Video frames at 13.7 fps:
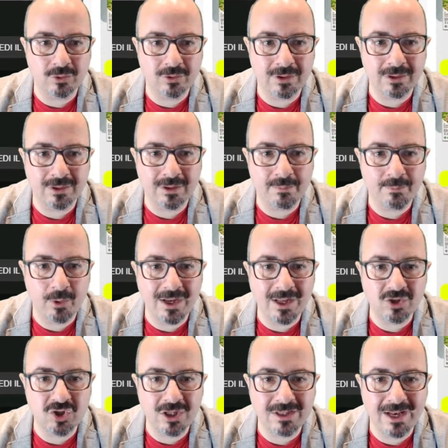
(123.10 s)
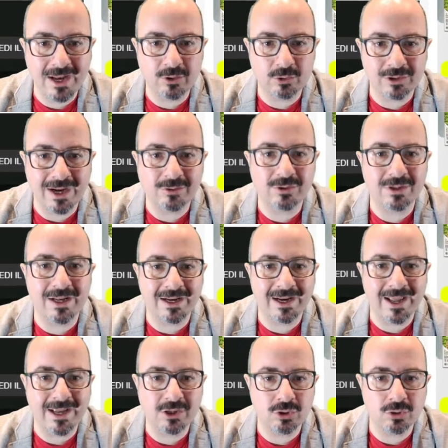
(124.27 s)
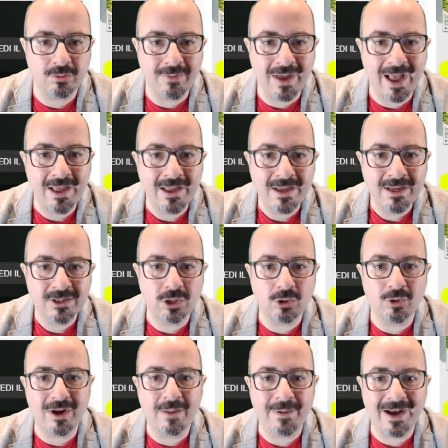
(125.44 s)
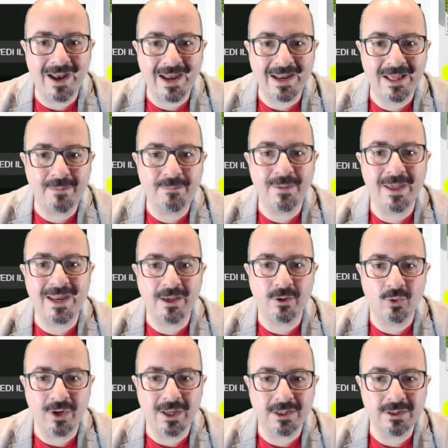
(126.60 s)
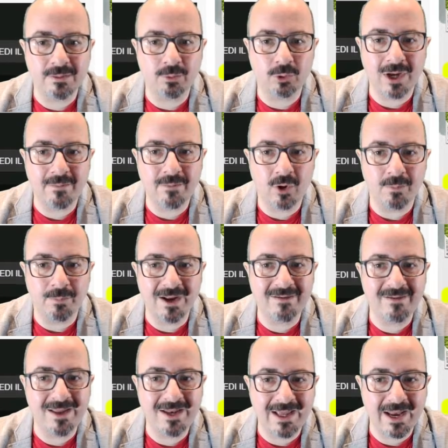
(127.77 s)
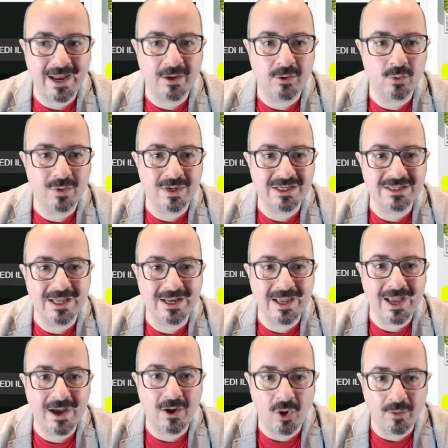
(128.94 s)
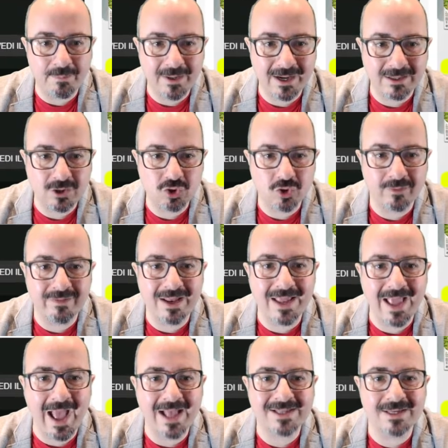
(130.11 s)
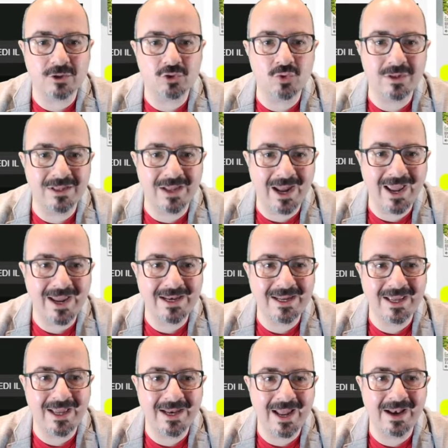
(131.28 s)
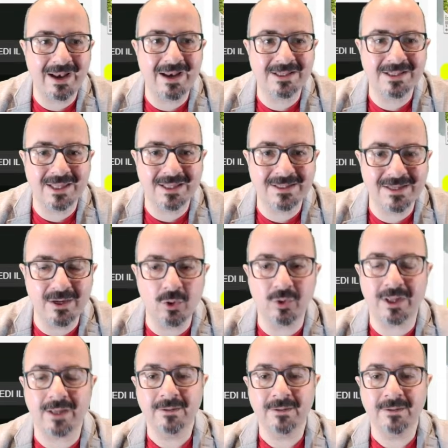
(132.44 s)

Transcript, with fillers: eh, e poi gli agenti l'hanno tratto in arresto, ma si torna a parlare dei pericoli che si potrebbero prevenire con una seria opera di sorveglianza sui treni e nelle stazioni.